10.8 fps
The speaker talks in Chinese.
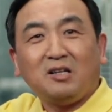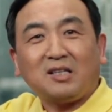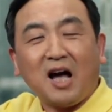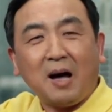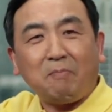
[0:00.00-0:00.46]

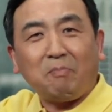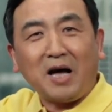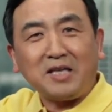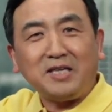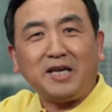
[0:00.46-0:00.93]
他
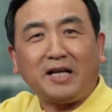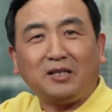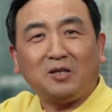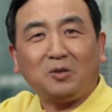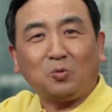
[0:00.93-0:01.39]
扮
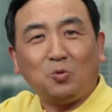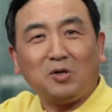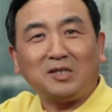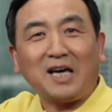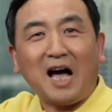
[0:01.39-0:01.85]
演的
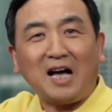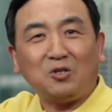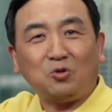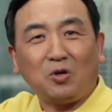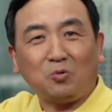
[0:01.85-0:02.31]
国家
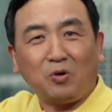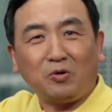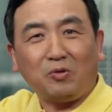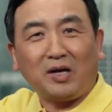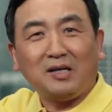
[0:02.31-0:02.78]
安全
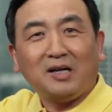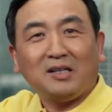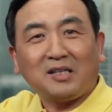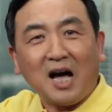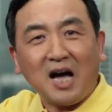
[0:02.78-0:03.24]
官员，
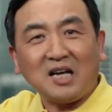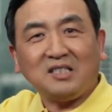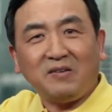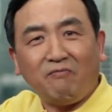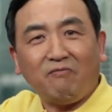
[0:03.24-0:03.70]
他
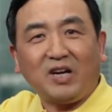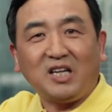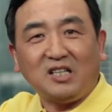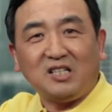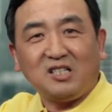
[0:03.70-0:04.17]
认
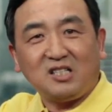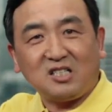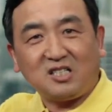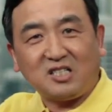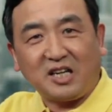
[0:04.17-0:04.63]
为。
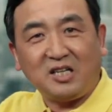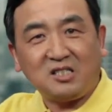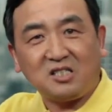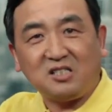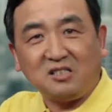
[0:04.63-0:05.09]
谁
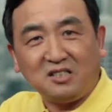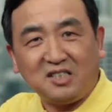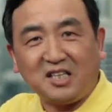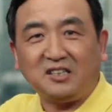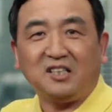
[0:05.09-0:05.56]
是
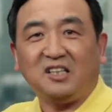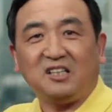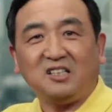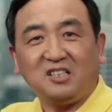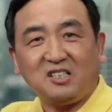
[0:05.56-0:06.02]
间
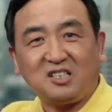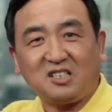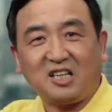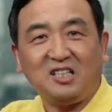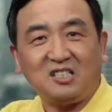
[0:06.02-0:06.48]
谍？
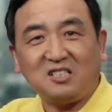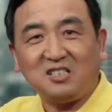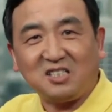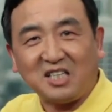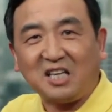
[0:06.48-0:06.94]
谁
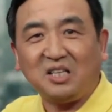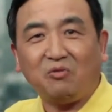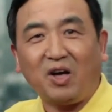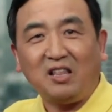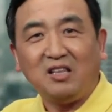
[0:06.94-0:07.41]
是嫌疑
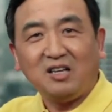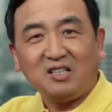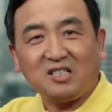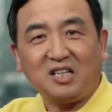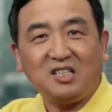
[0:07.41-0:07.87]
犯？
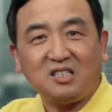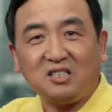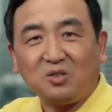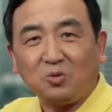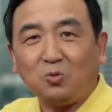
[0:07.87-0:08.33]
谁
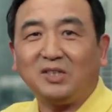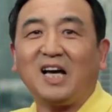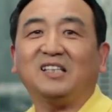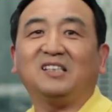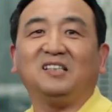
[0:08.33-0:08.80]
是国
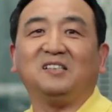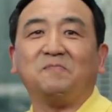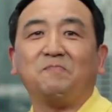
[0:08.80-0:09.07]
家敌人？